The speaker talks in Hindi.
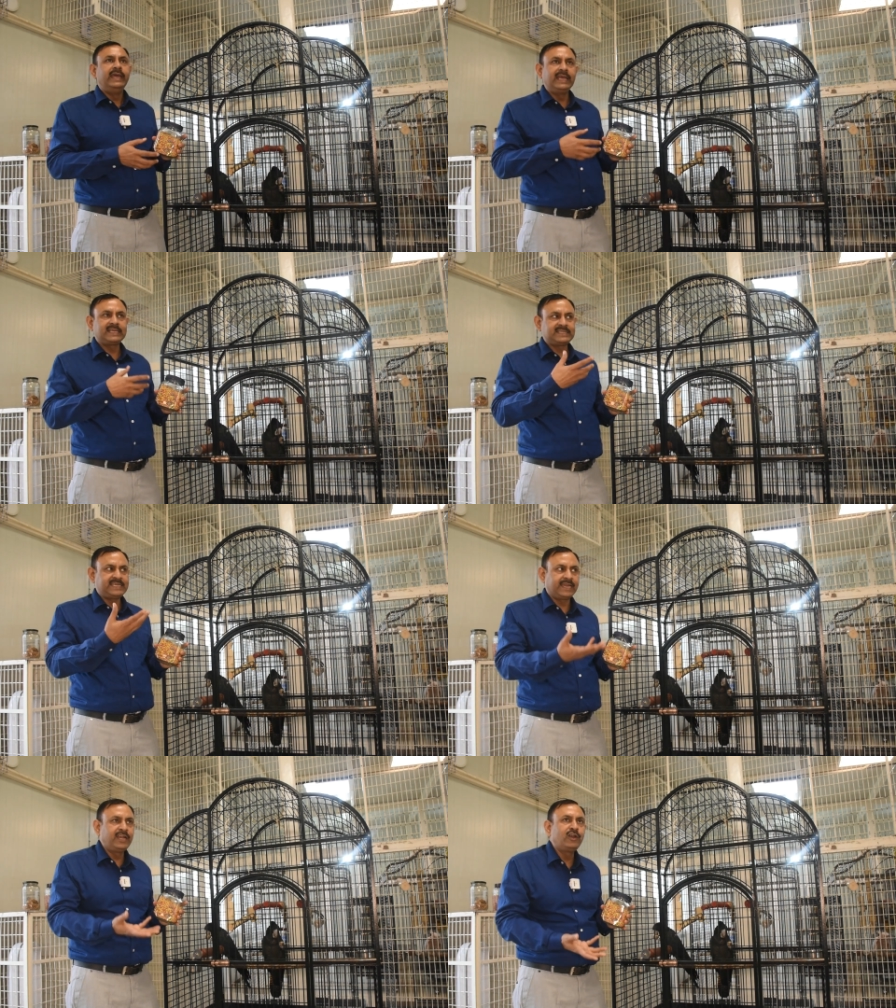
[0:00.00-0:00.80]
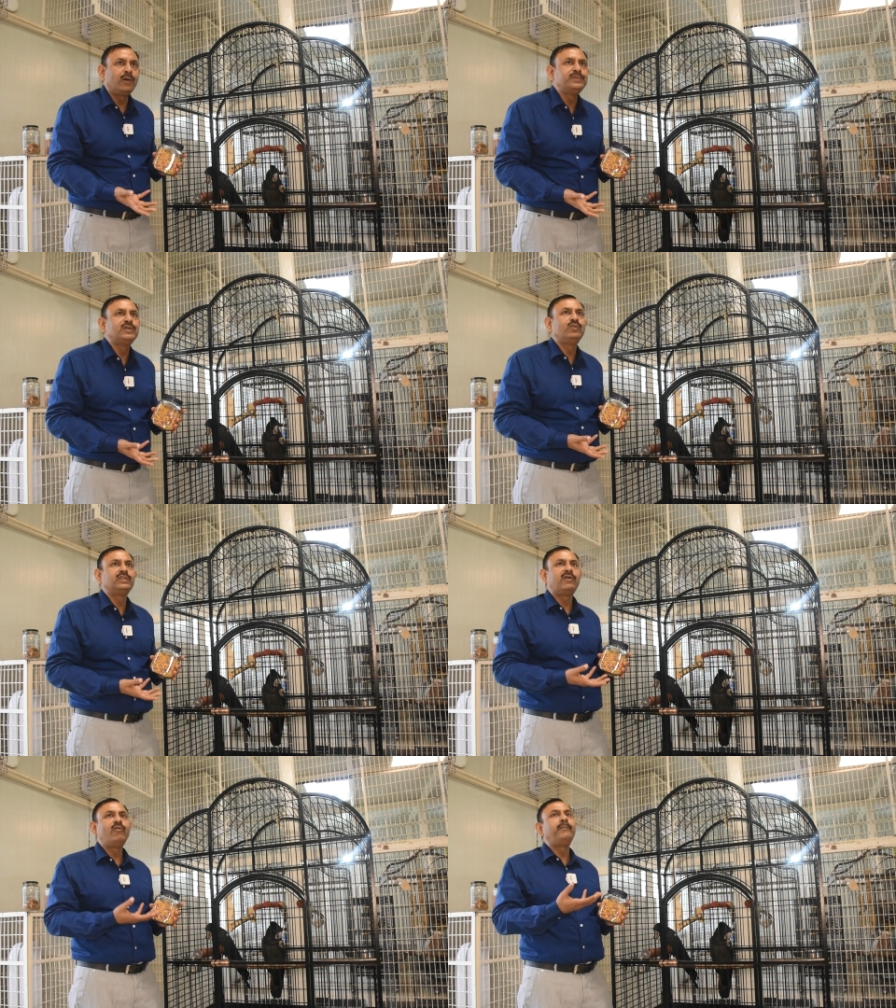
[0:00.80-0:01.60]
एक सेकंड ऑप्शन
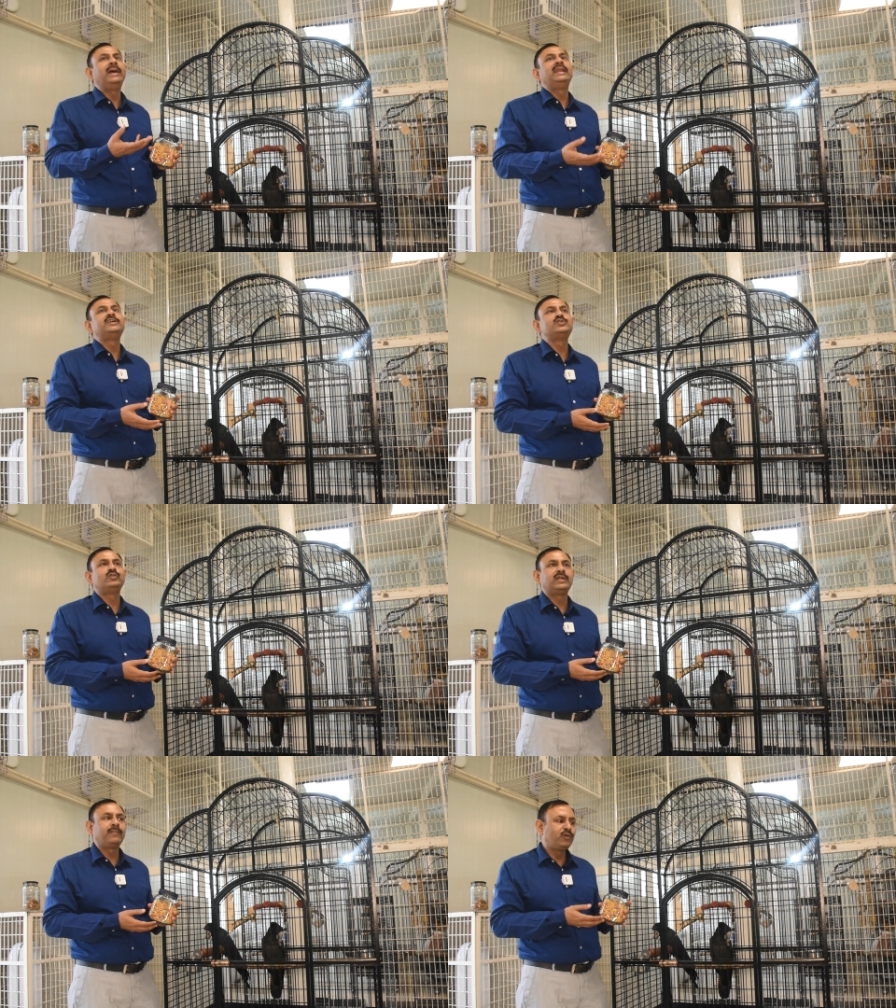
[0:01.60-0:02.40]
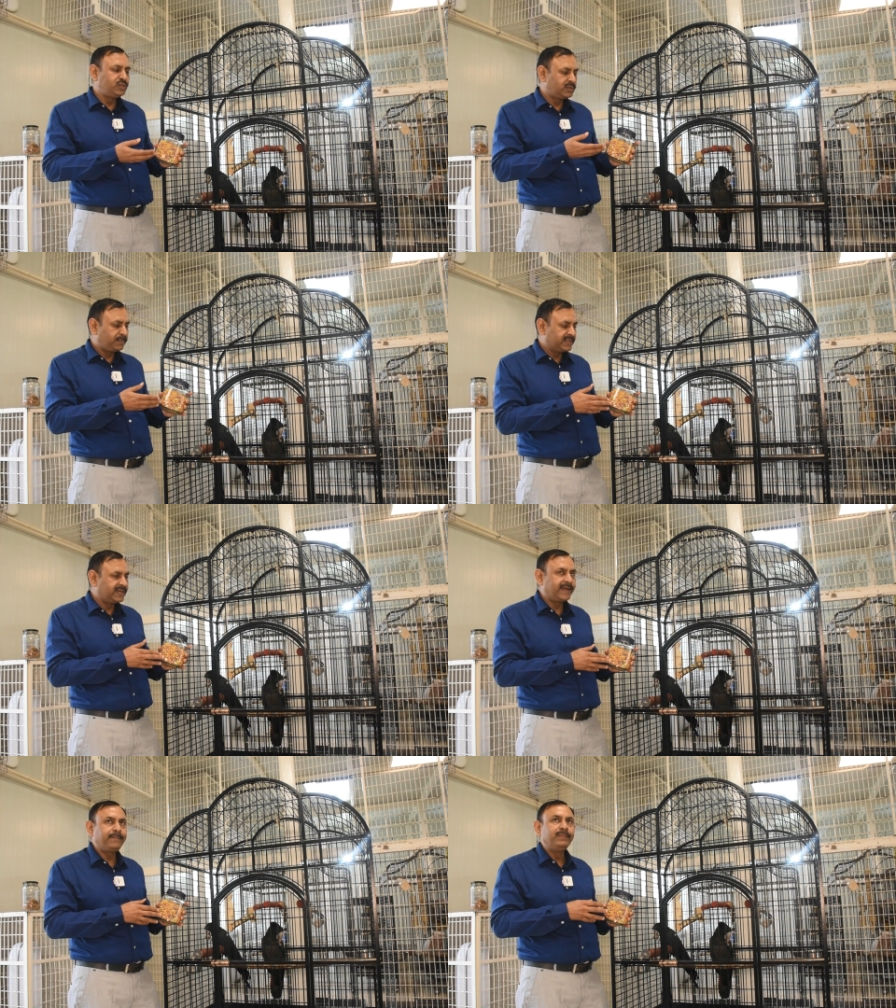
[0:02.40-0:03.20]
होता है वो पैलेट्स होता है आपको जित
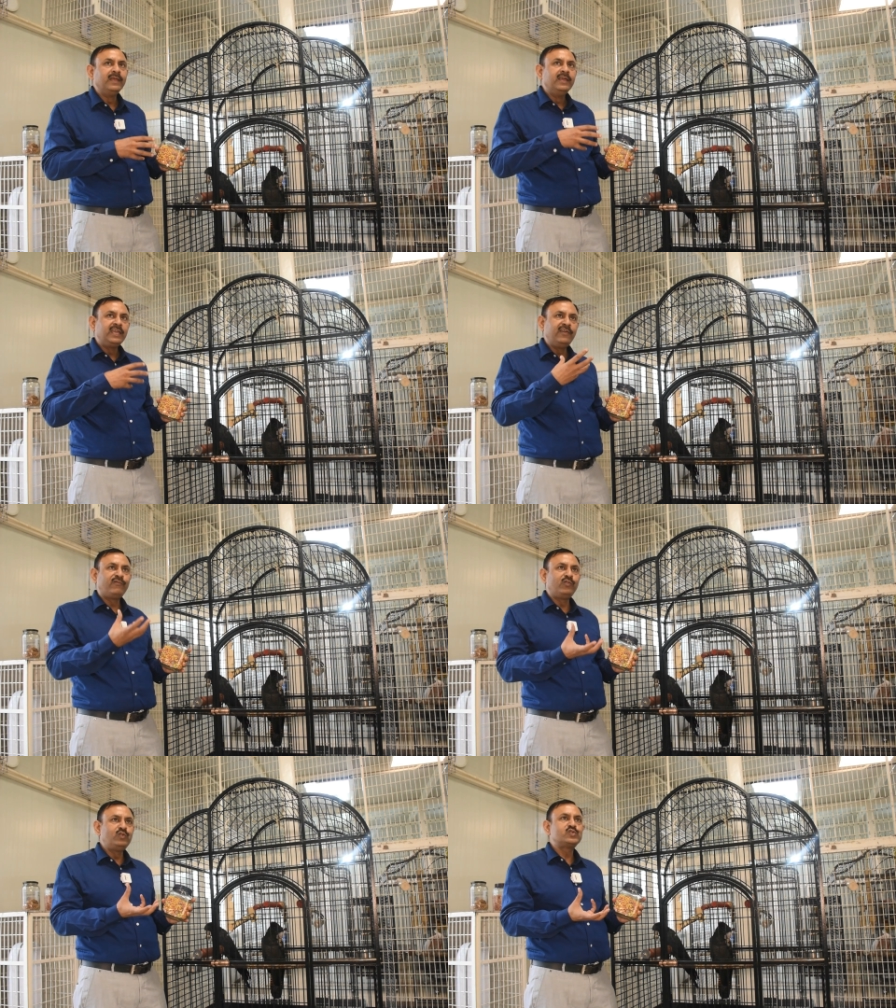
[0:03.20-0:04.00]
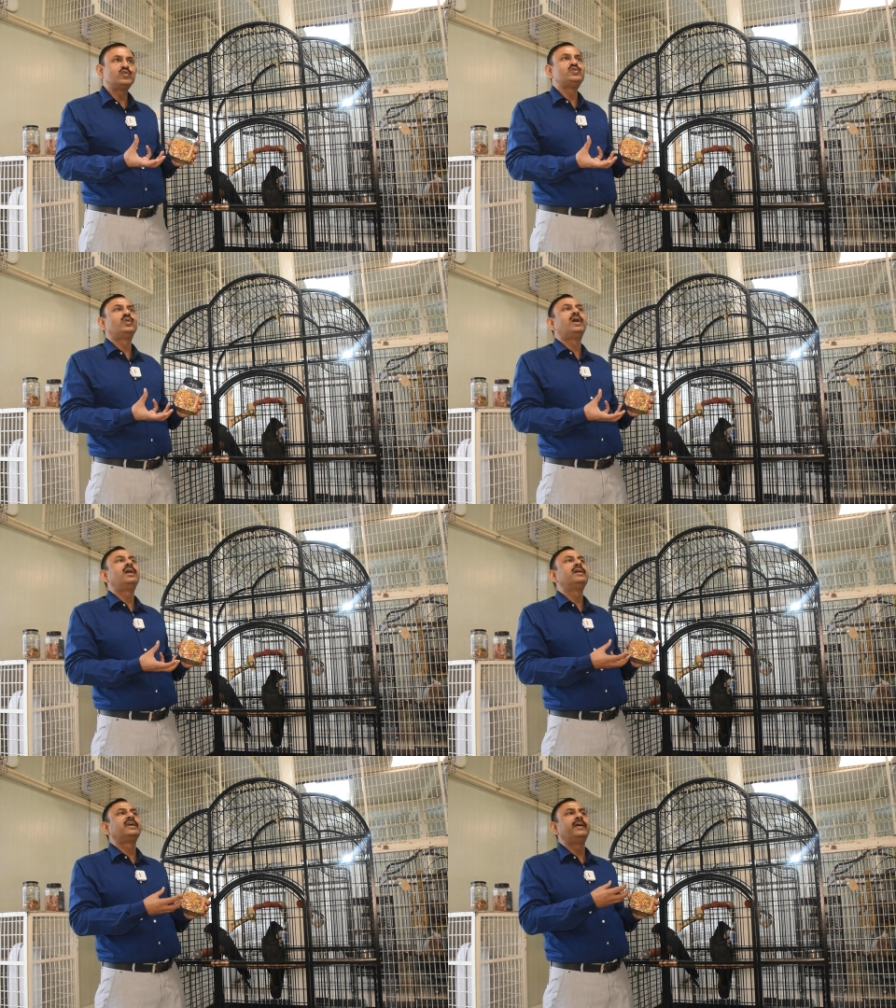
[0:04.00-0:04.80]
पता है कि फ्रूट्स को
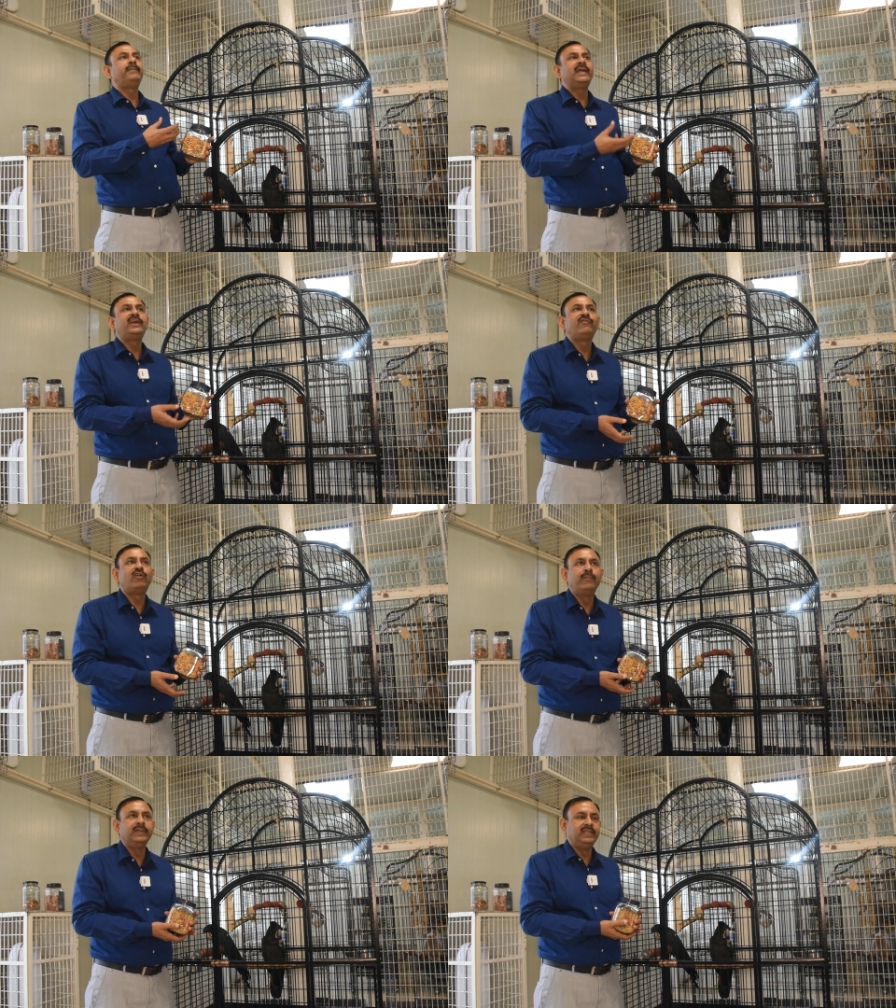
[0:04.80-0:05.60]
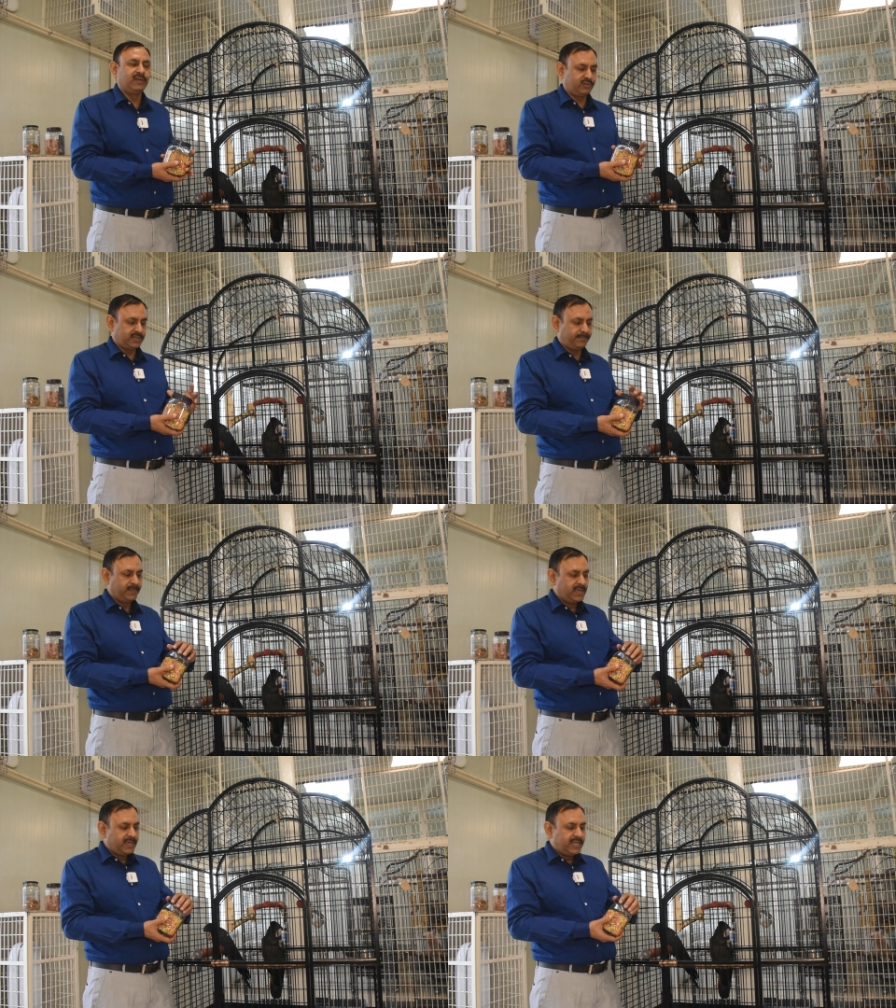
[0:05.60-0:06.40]
सुखा करके पैलेट फॉर्म में दिया होता है
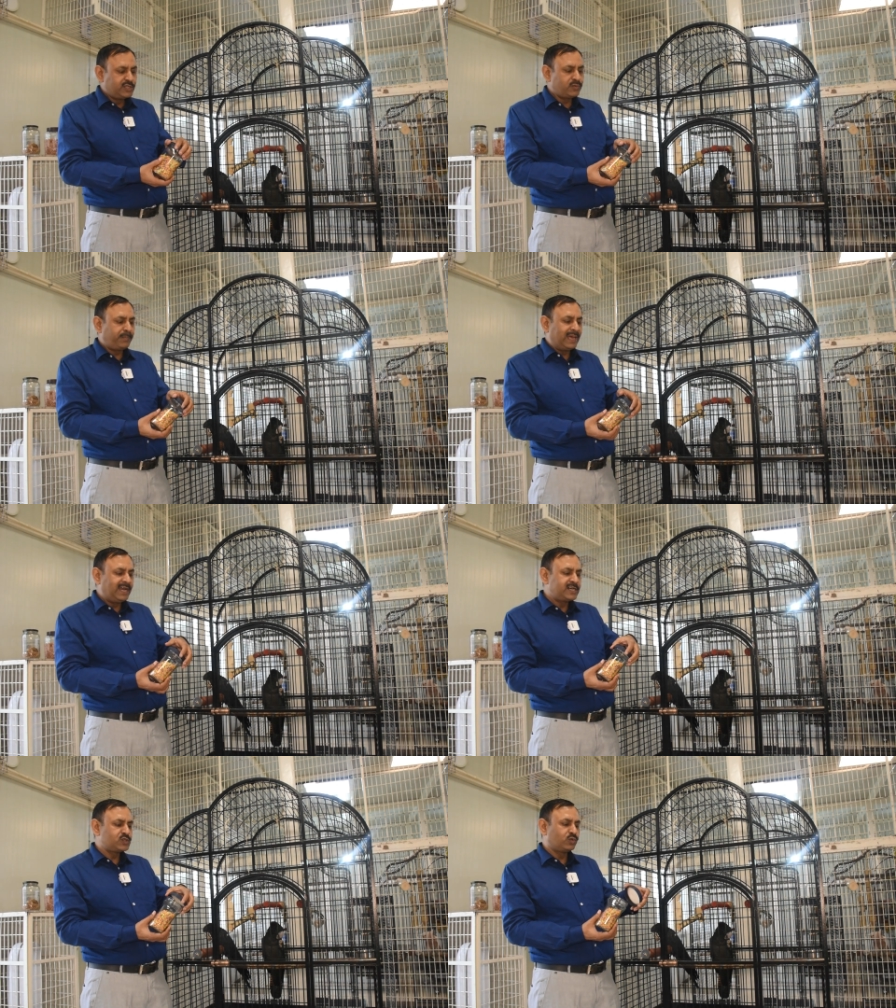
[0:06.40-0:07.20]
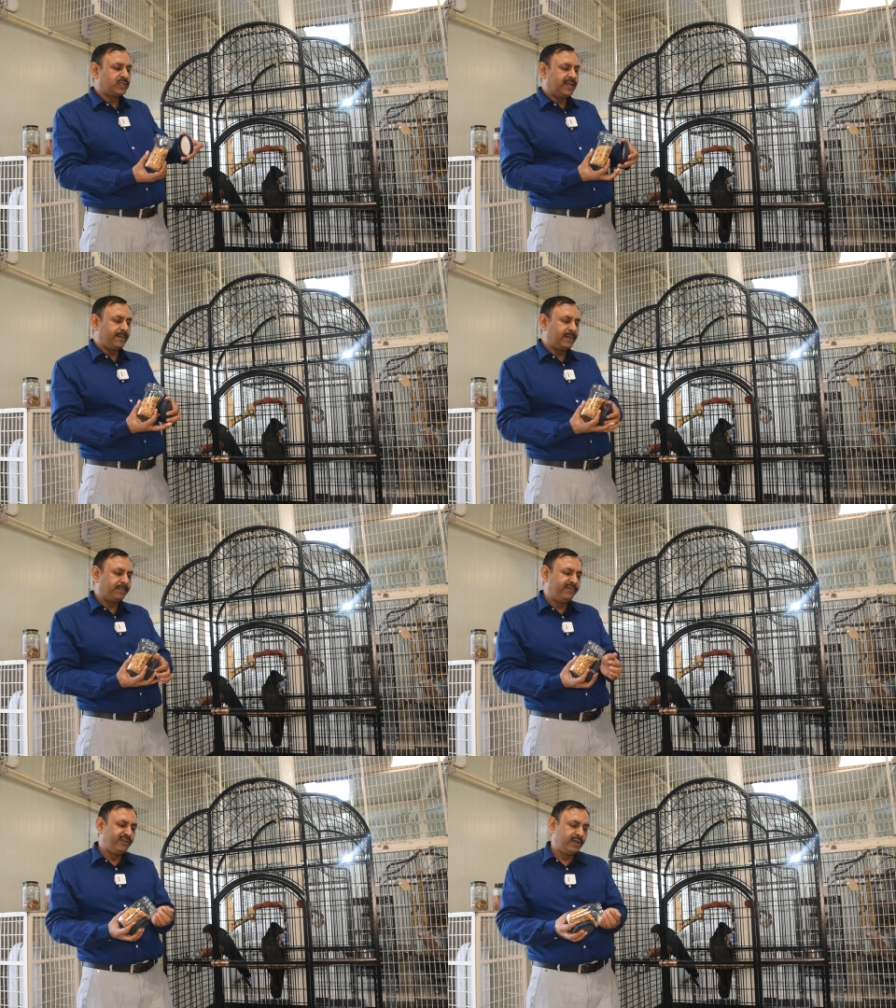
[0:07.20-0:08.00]
ये जो पैलेट्स होते हैं मैं
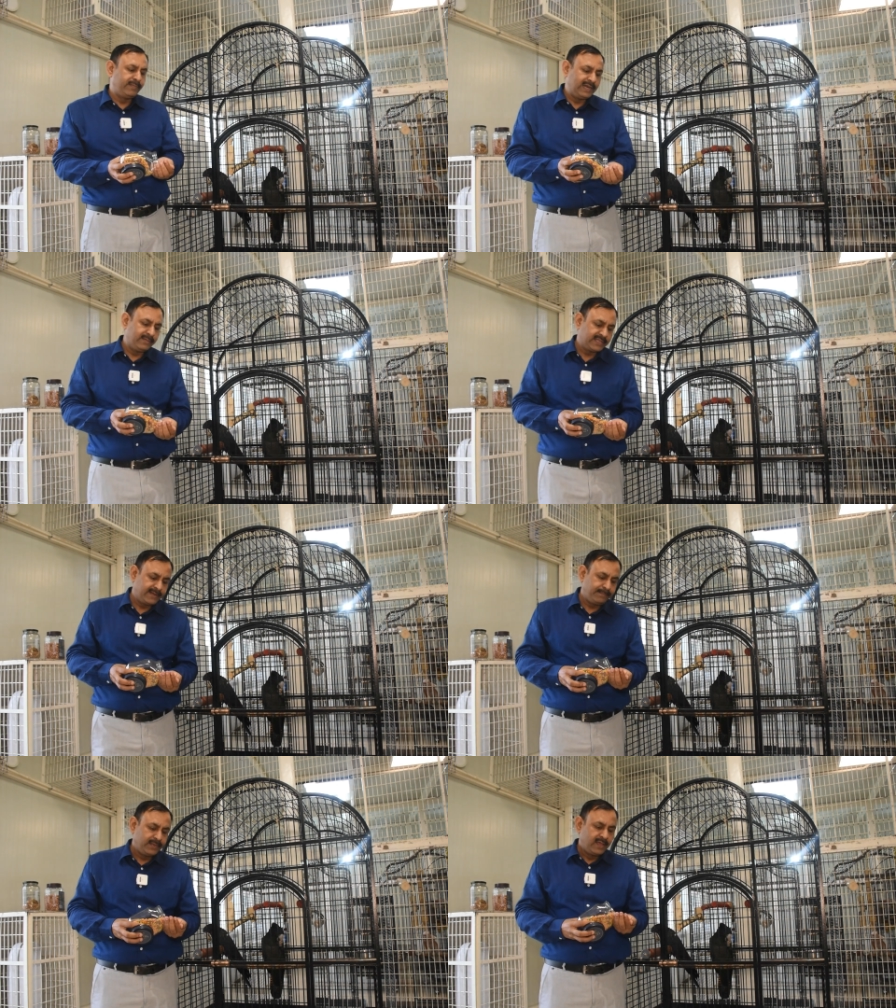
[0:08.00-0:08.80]
अपनी वीडियो में पहले बताया